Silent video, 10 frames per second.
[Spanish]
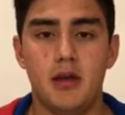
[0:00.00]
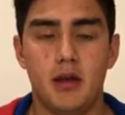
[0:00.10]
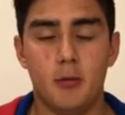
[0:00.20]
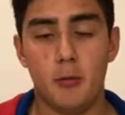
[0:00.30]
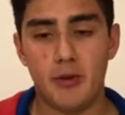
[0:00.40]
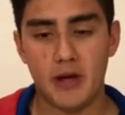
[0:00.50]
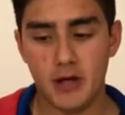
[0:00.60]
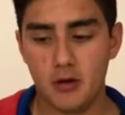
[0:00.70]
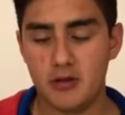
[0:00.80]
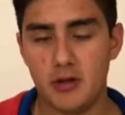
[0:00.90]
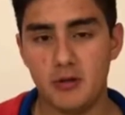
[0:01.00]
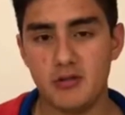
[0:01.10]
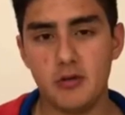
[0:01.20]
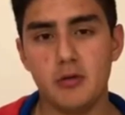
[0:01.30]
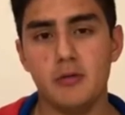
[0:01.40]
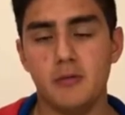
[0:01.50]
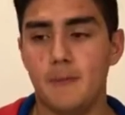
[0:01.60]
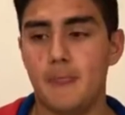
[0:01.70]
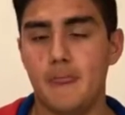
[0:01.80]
Y como verán a continuación,